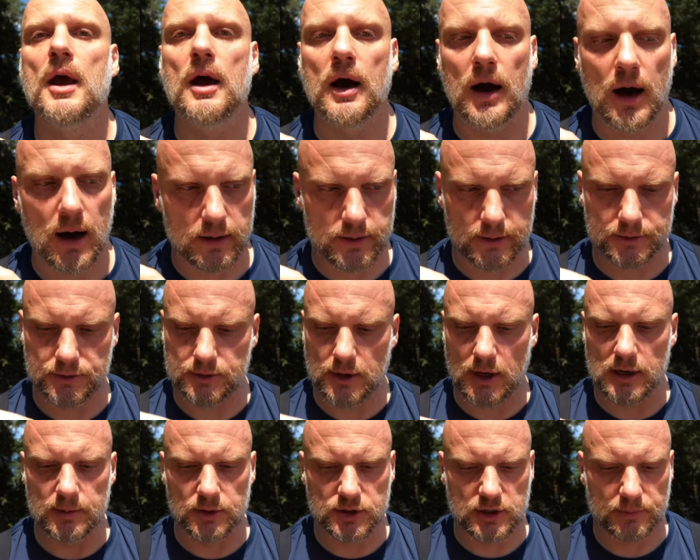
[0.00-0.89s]
A
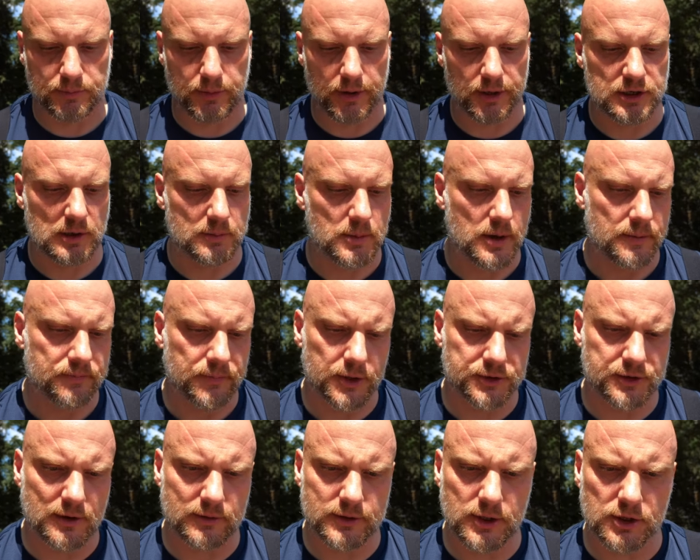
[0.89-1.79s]
zanim jeszcze pojedziemy,
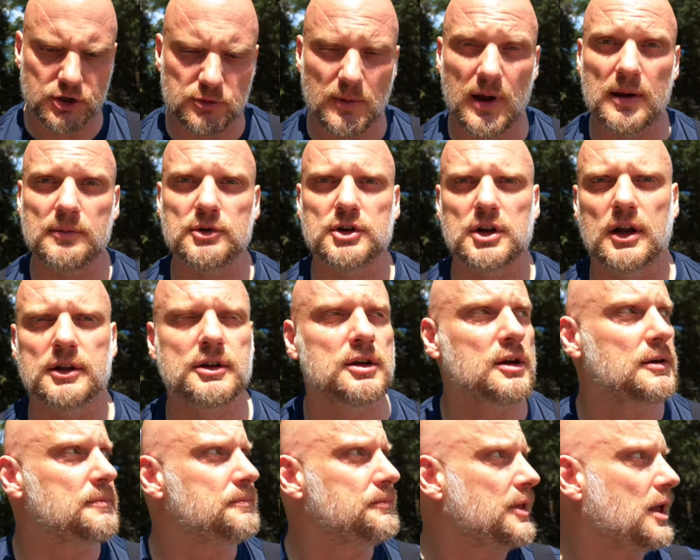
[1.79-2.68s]
znowu zatrzymałem się na
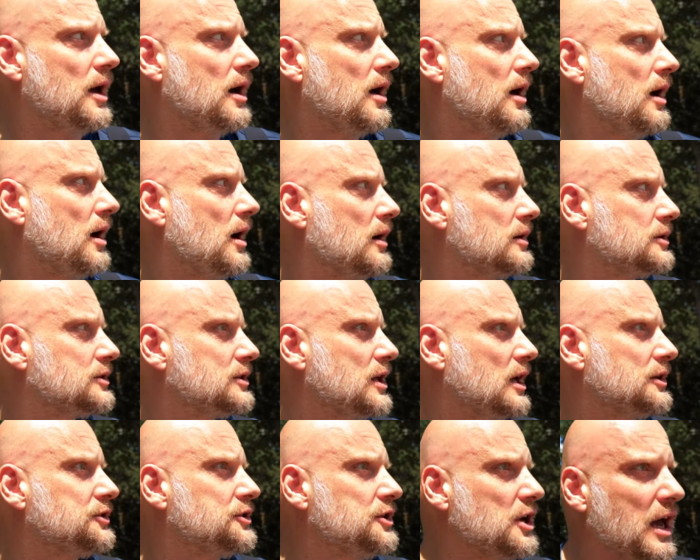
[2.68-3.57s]
tym, na
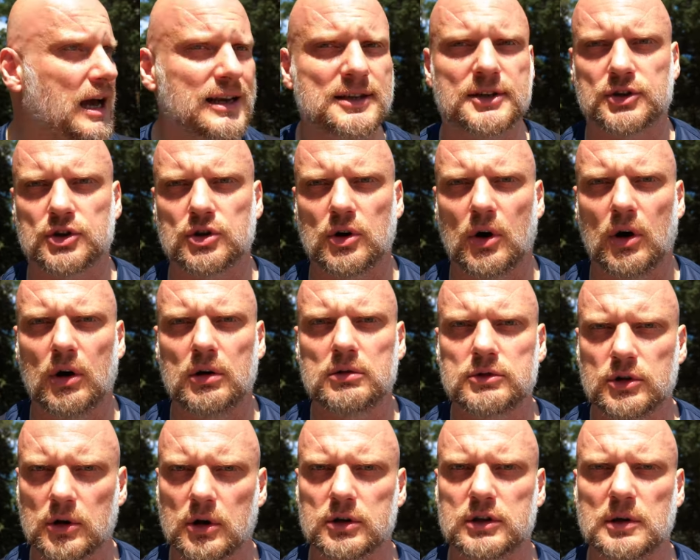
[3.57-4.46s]
stacji Esso,
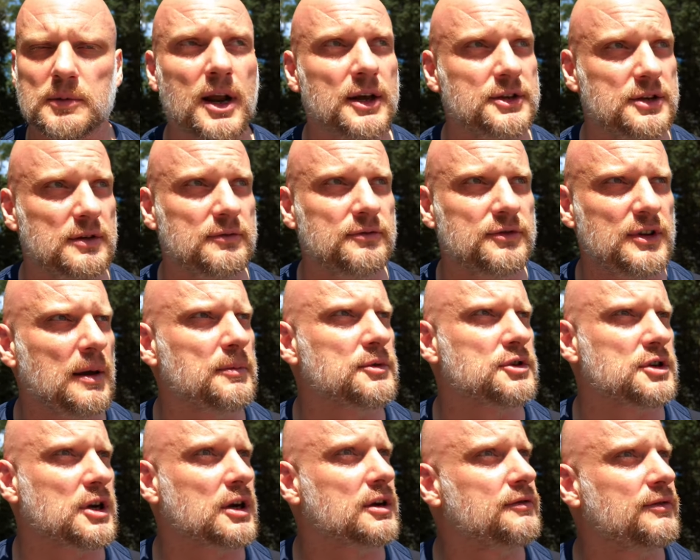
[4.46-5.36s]
tylko tym razem w
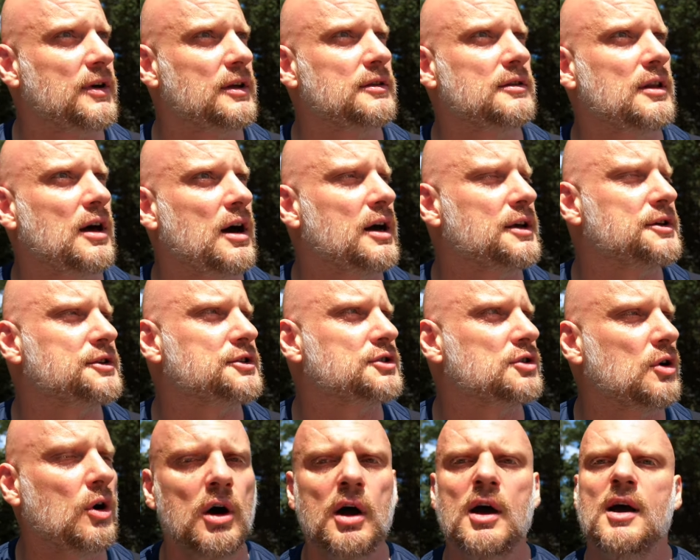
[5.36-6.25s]
Niemczech, na
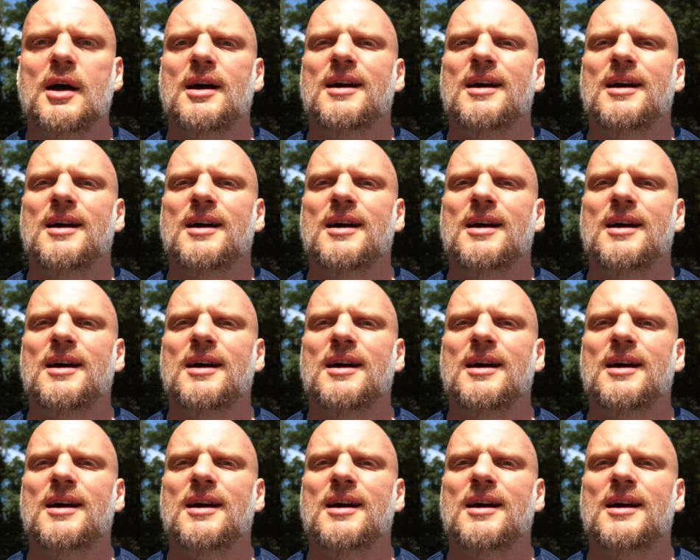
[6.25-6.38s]
Esso.